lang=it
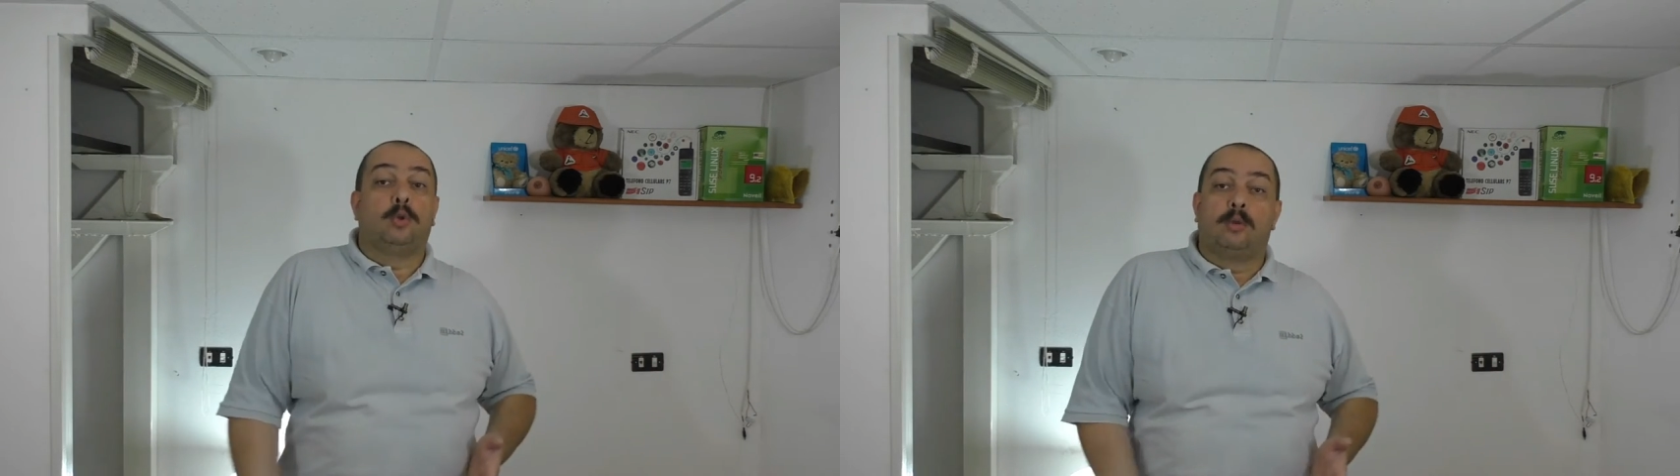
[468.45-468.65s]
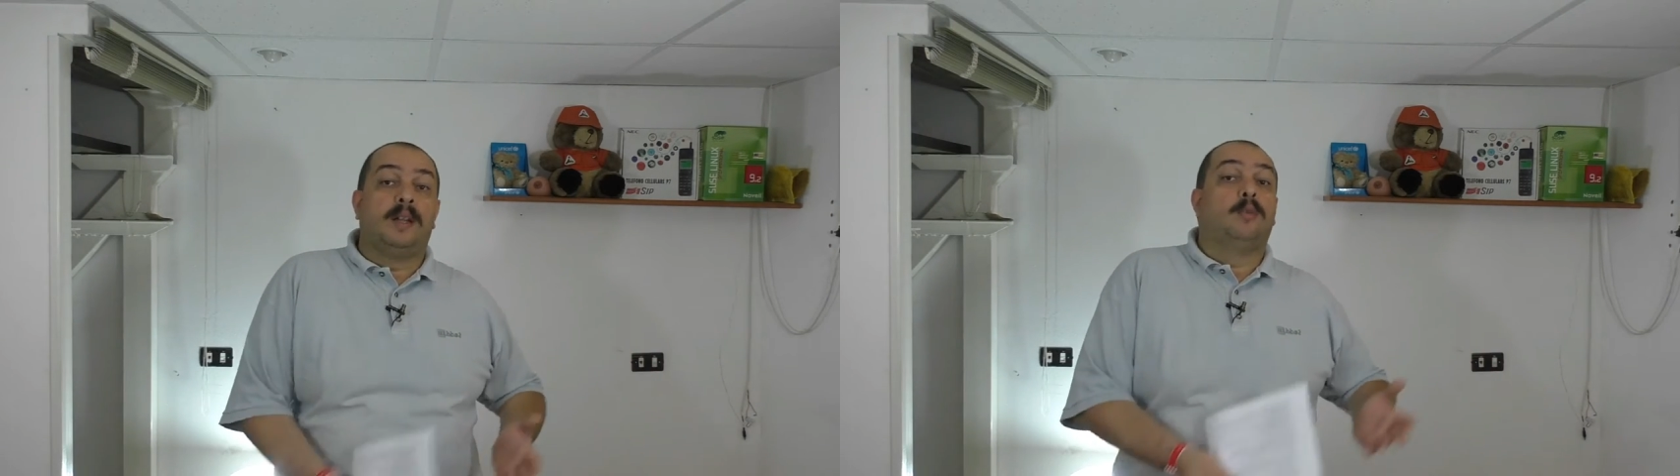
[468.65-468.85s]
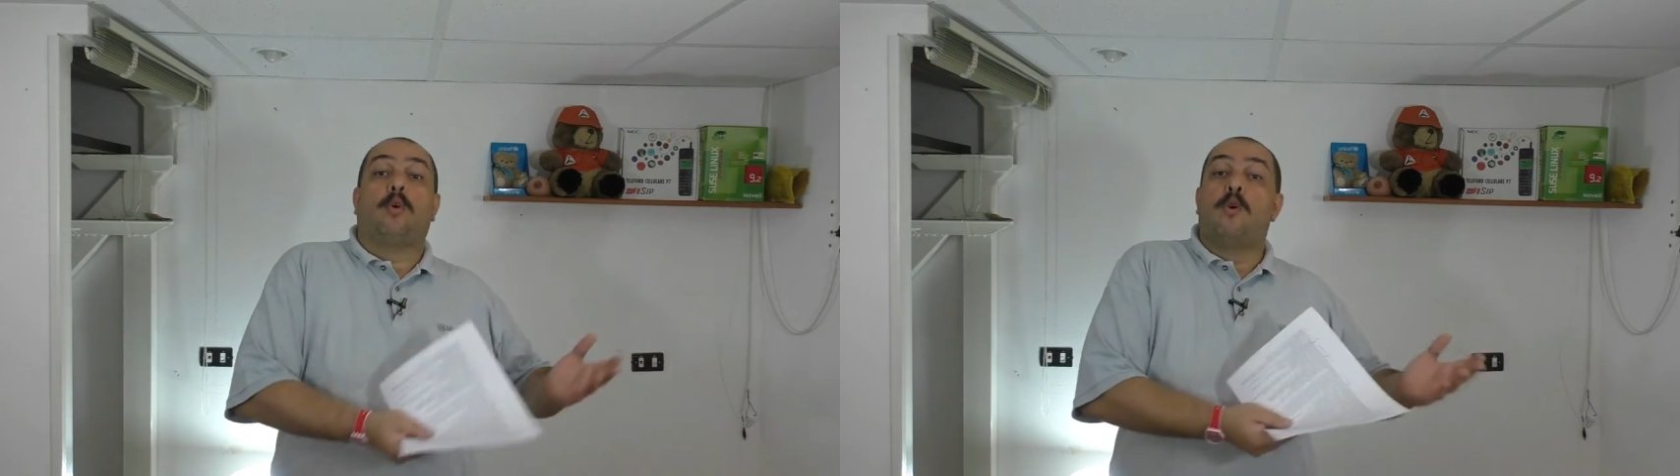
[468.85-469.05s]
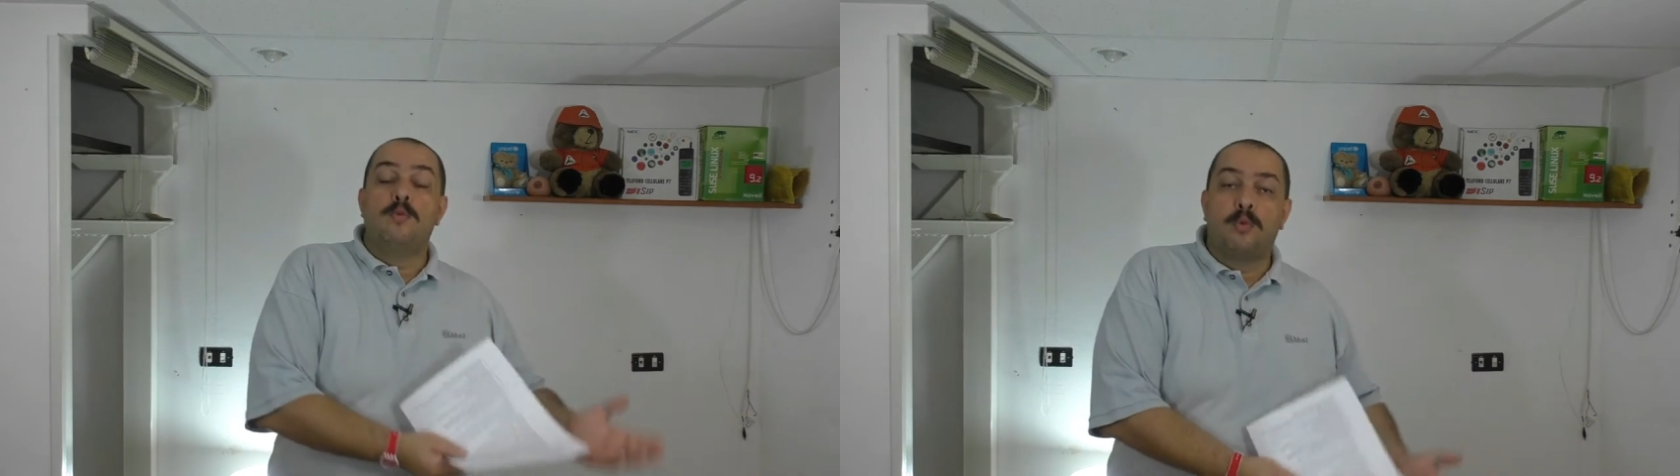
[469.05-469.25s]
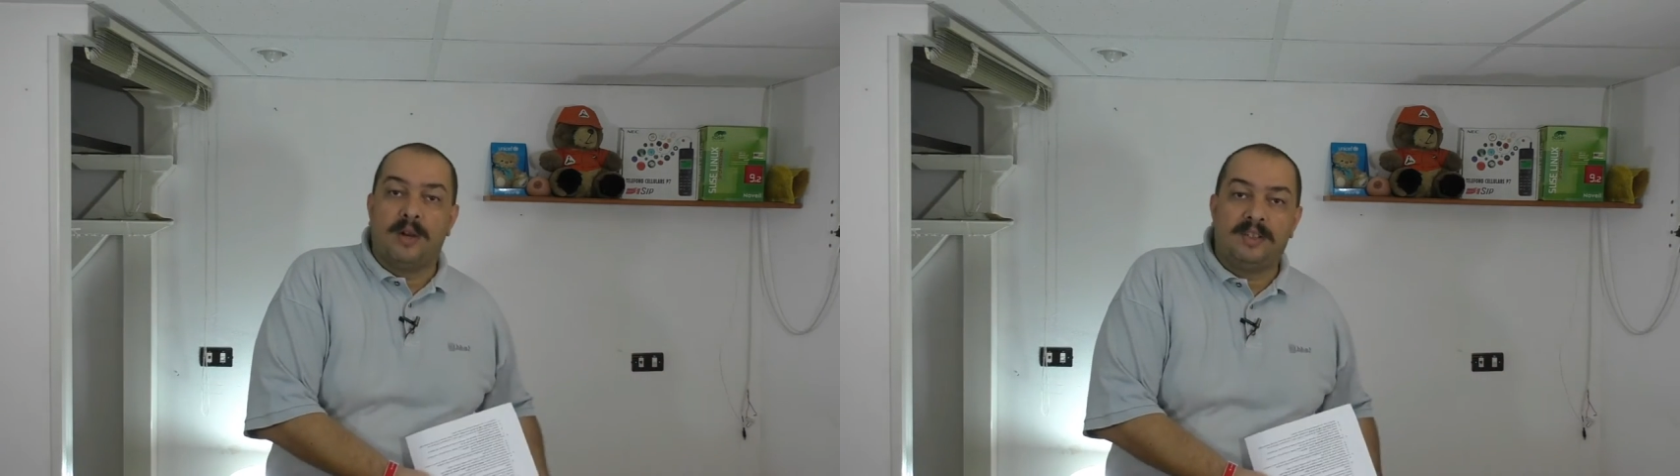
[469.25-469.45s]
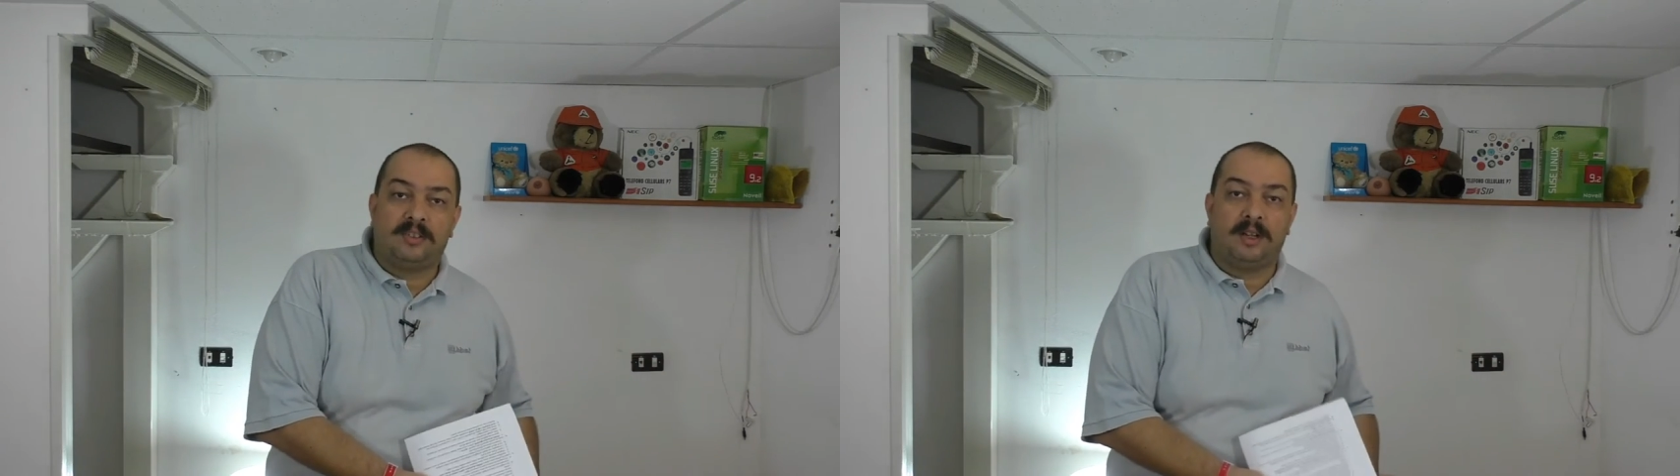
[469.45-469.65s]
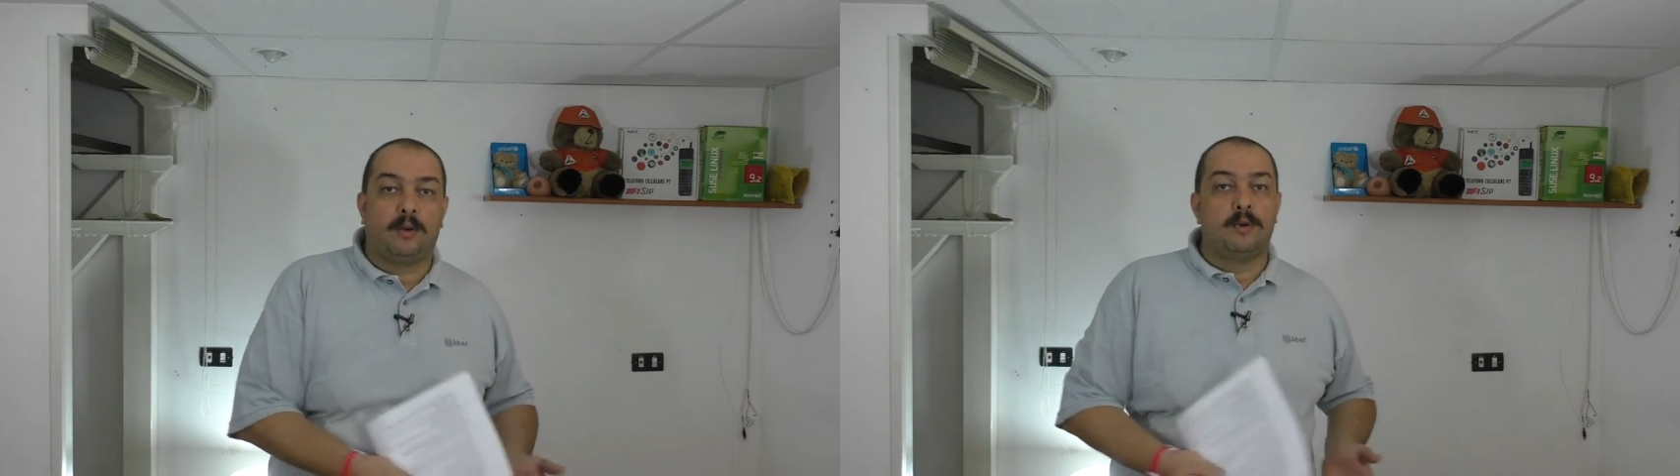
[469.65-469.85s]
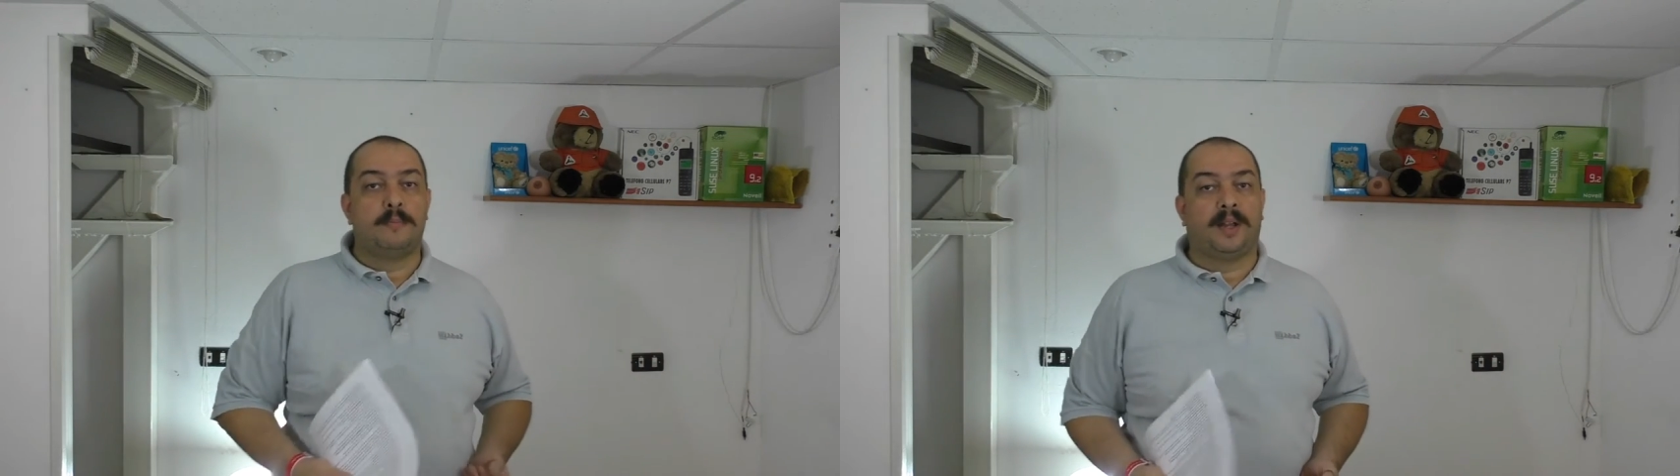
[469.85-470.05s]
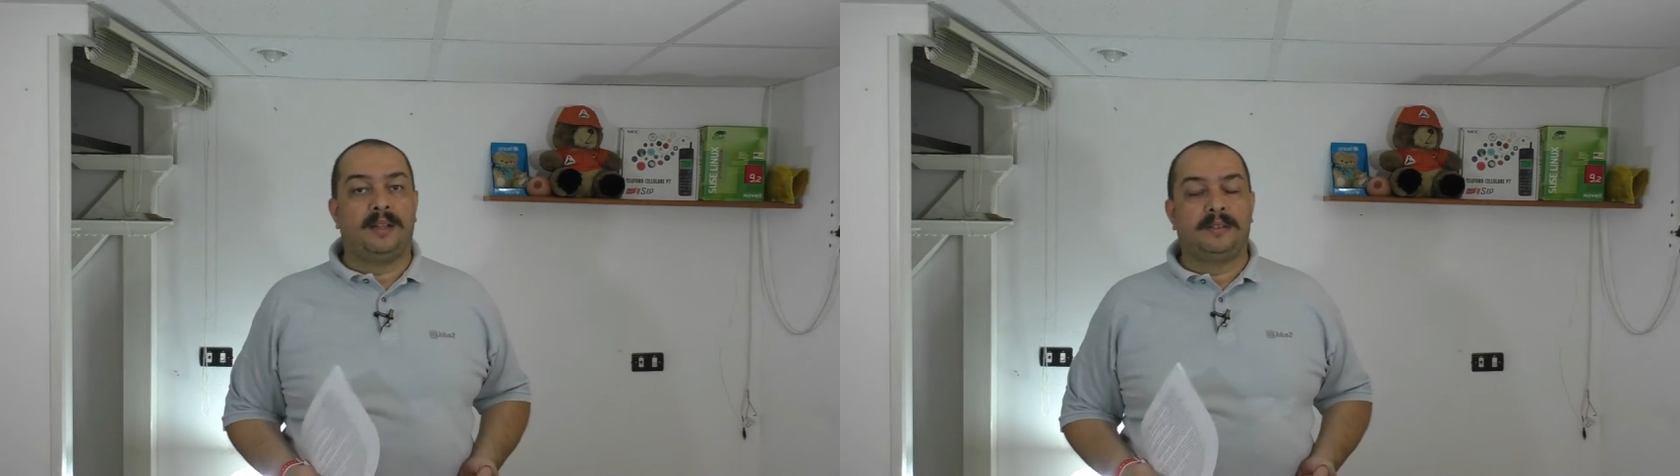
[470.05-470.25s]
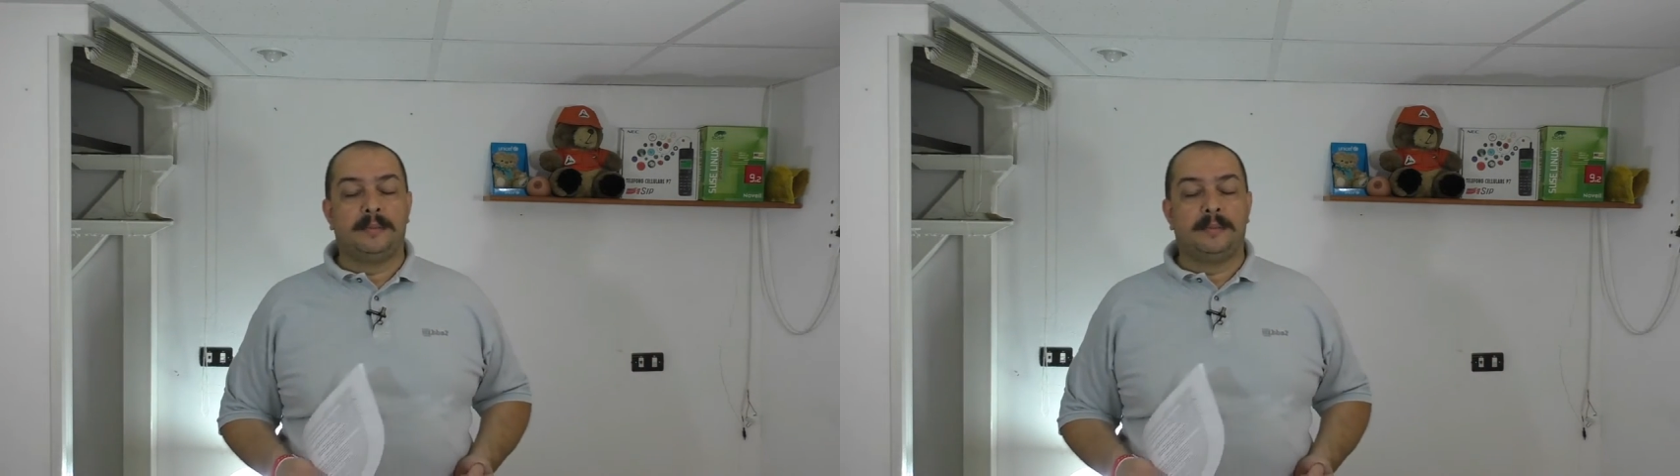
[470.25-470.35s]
dovranno comunque essere comprate.